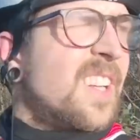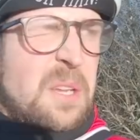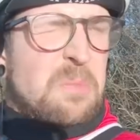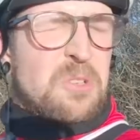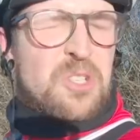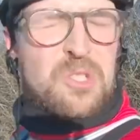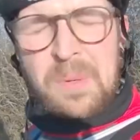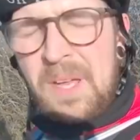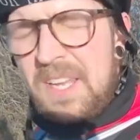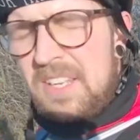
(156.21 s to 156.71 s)

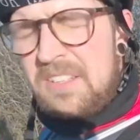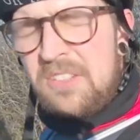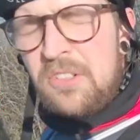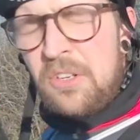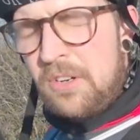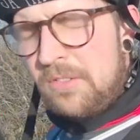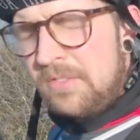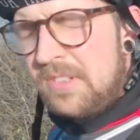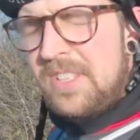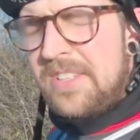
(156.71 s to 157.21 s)

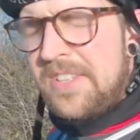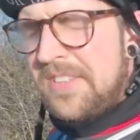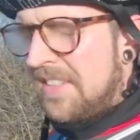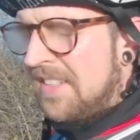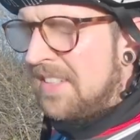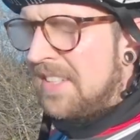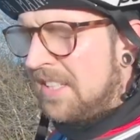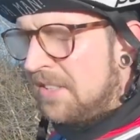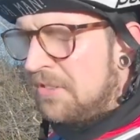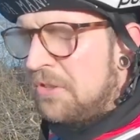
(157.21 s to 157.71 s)
Dementsprechend hoffe ich, dass
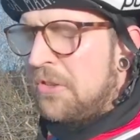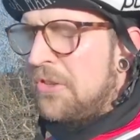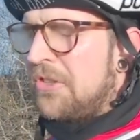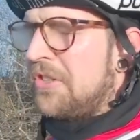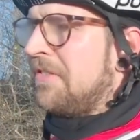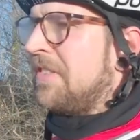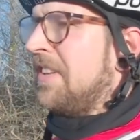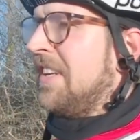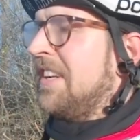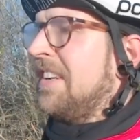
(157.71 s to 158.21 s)
ich nicht
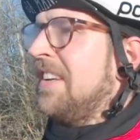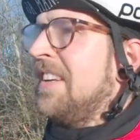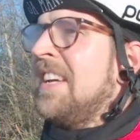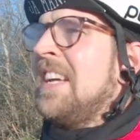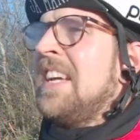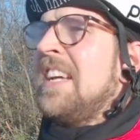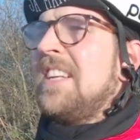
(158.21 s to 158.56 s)
enttäuscht werde.